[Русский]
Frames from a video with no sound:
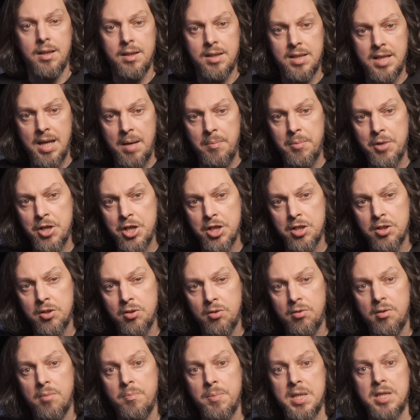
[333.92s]
ЦАПа 6
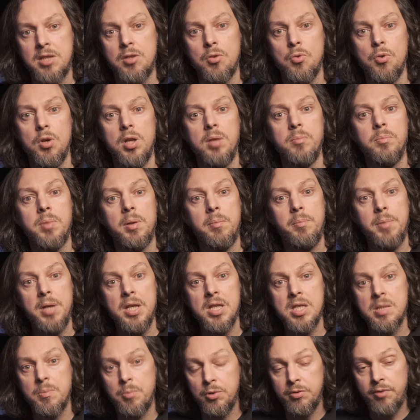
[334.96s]
построен по
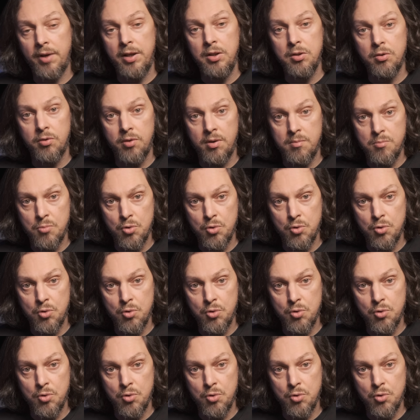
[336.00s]
принципу двойного